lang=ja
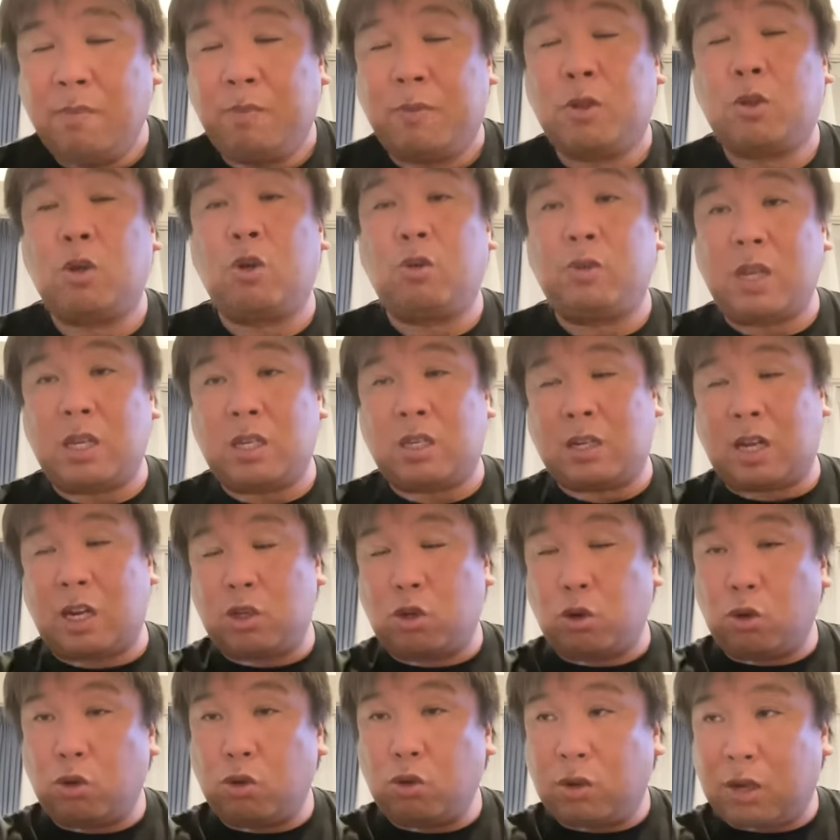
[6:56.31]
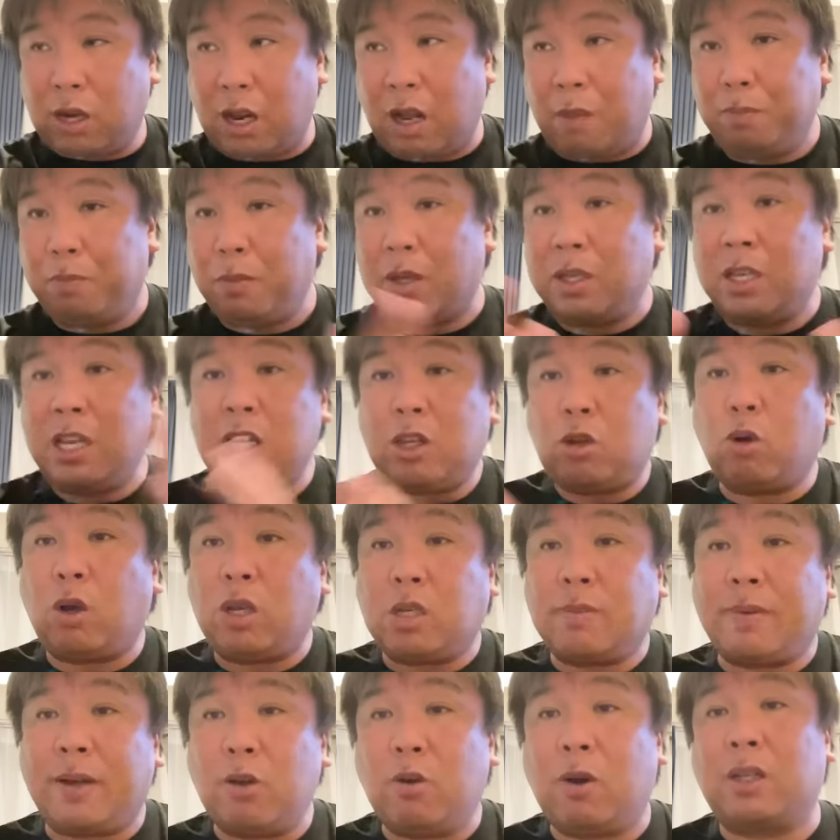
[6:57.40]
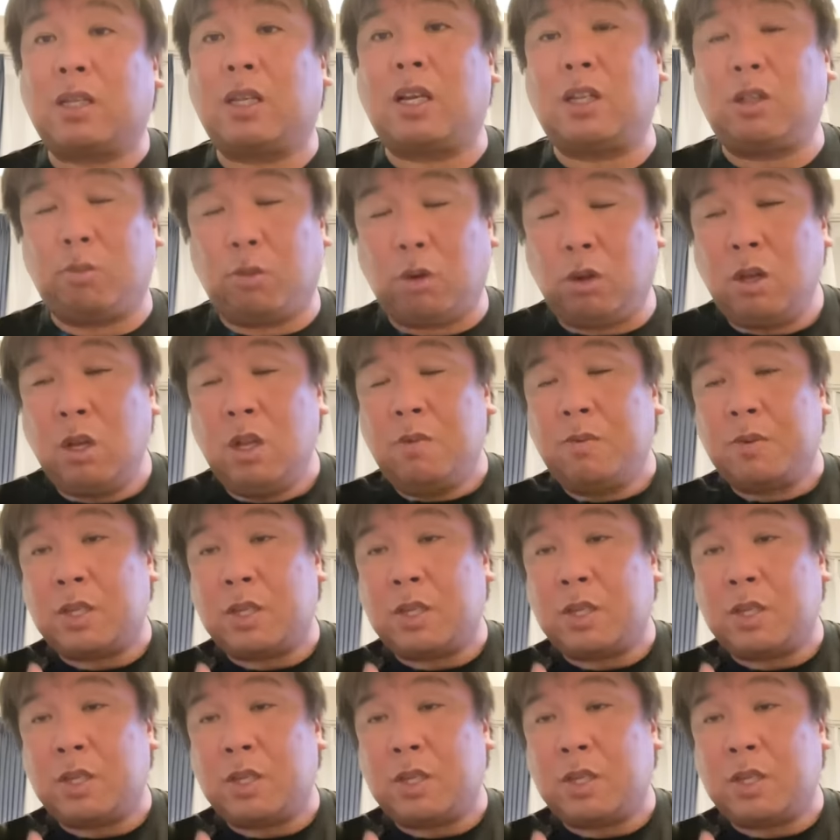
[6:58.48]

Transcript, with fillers: それをね、しっかり初球から、まあ、ヒットが一番良かったけども、